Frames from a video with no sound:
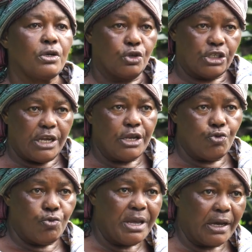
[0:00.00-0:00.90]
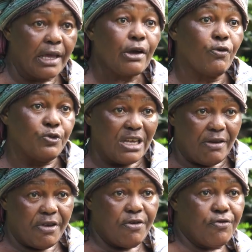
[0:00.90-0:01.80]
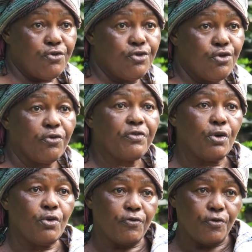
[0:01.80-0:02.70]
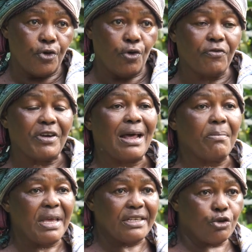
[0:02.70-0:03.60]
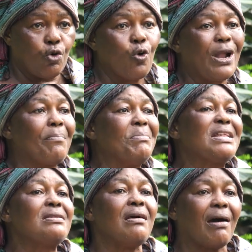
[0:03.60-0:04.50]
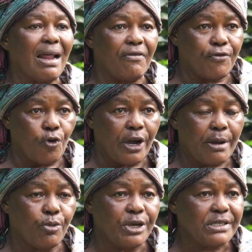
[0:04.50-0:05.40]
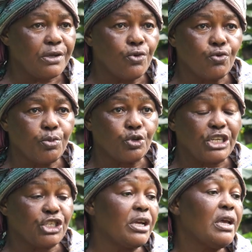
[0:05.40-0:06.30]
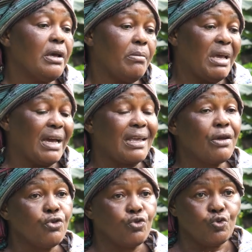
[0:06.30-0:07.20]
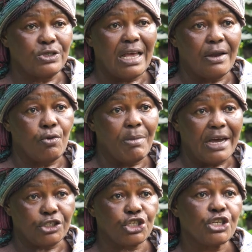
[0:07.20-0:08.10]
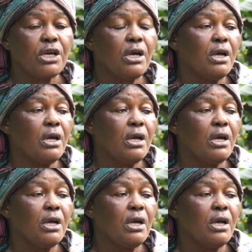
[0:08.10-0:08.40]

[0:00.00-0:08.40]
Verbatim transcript: que j'ai énuméré que vous avez vu, on fait le feu, on fait la maison, on habite dans la forêt pour essayer de nous protéger, mais rien de tout ça ne marche.